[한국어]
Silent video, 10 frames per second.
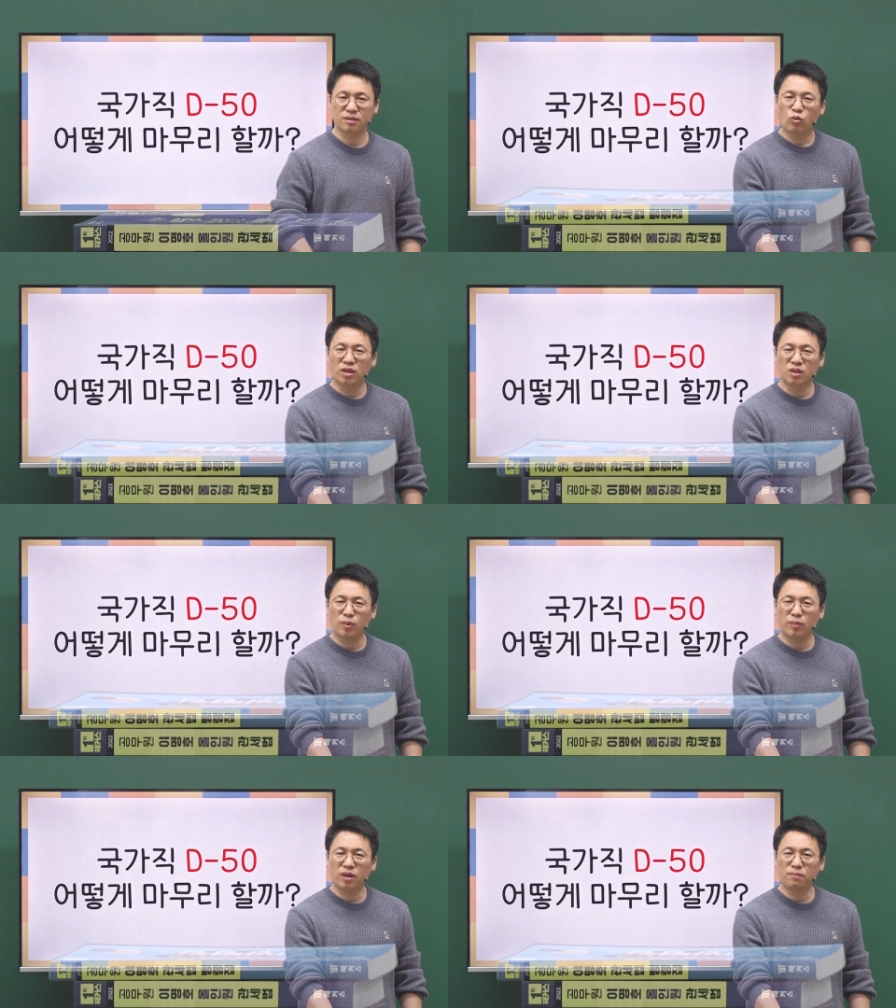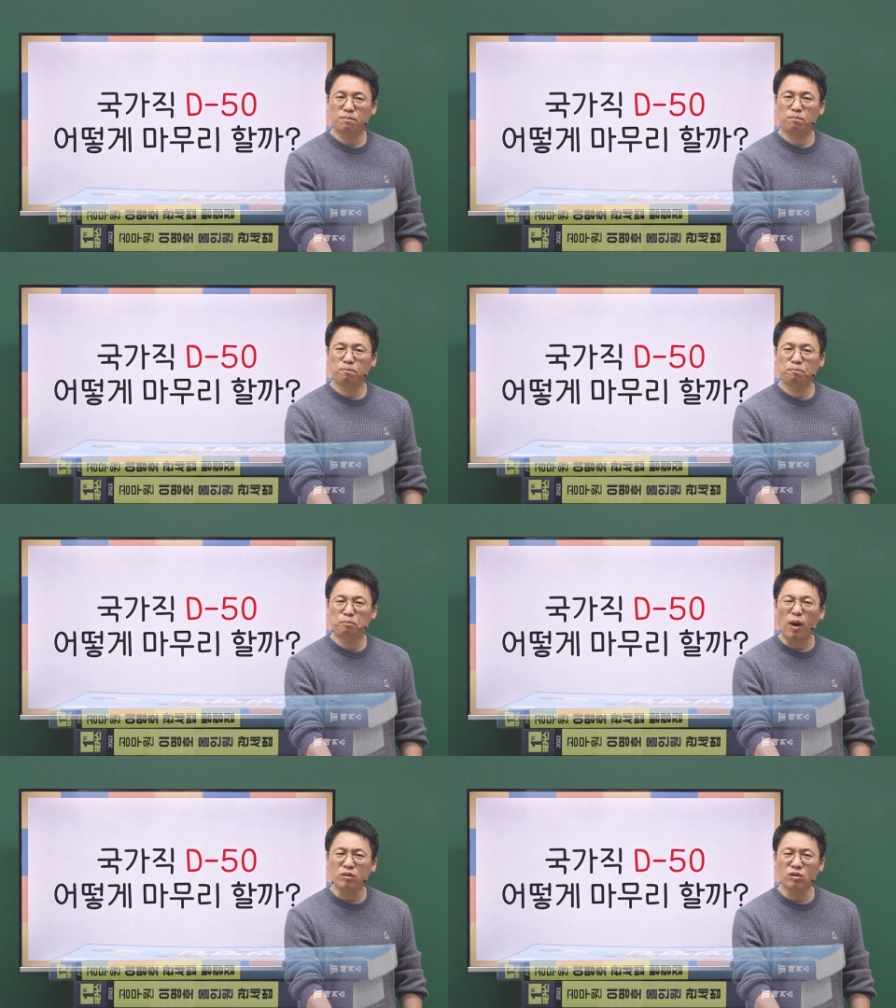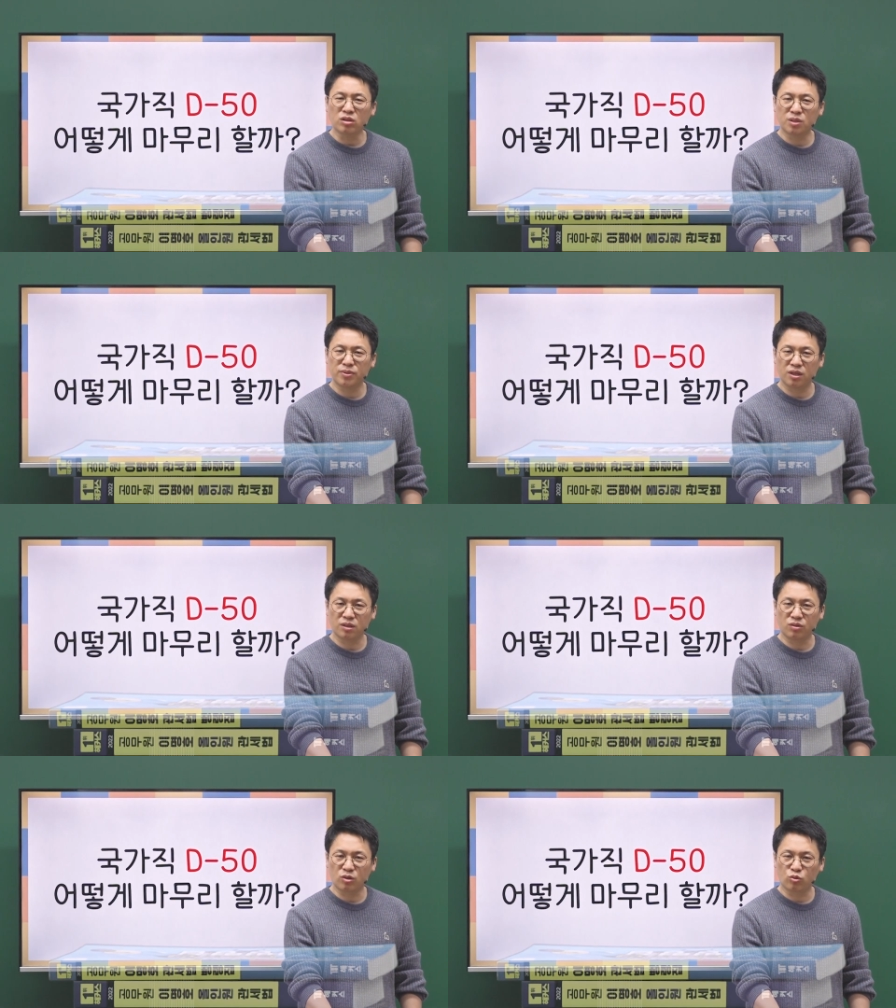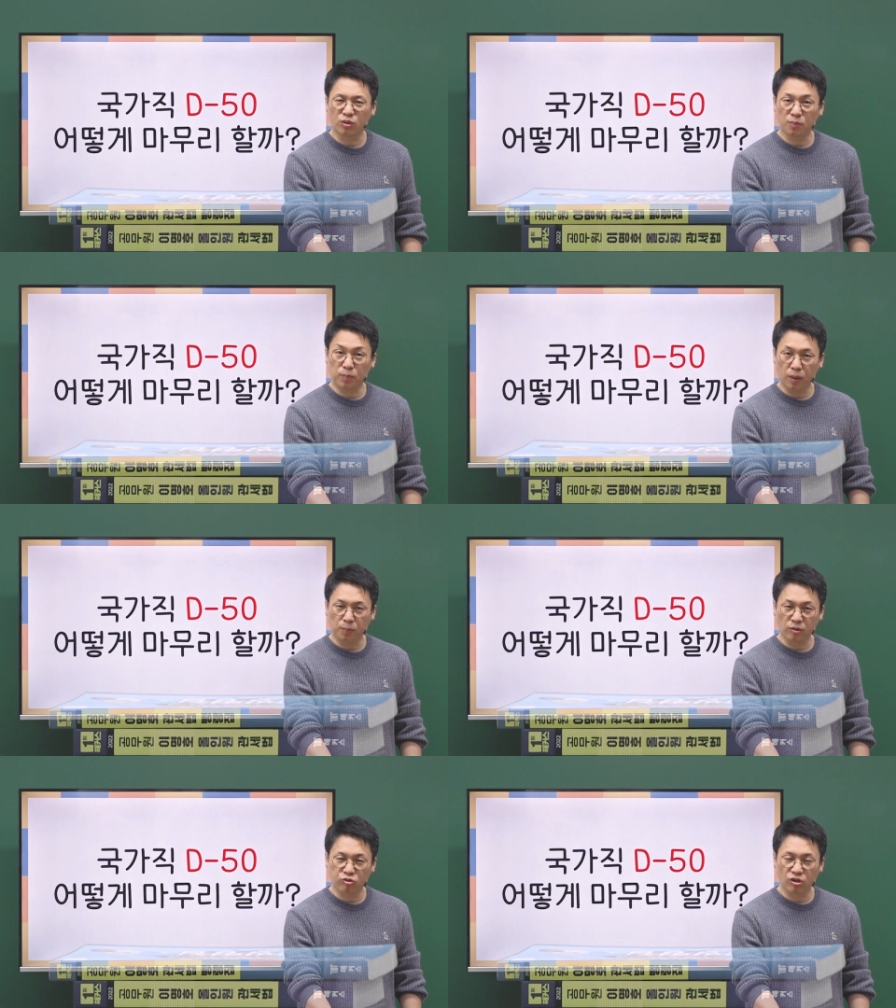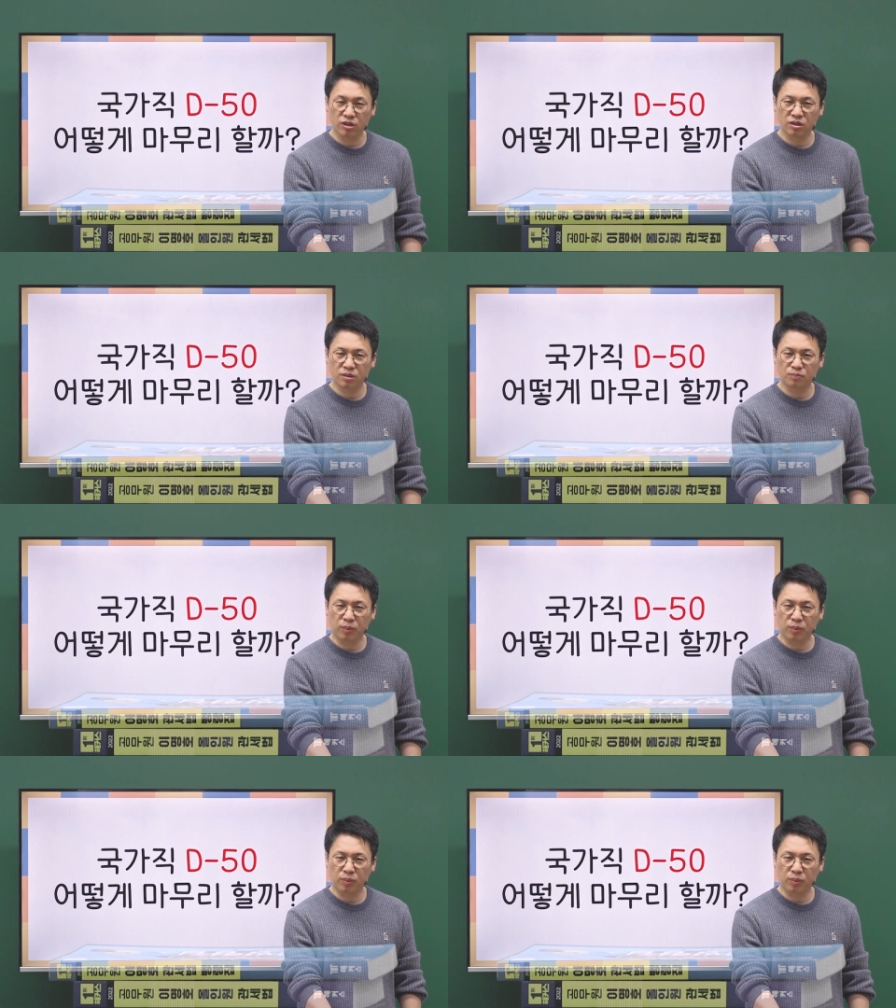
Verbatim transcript: 관세법의 뻥영집이라는 거예요. 구멍이 뻥뻥 뚫려있는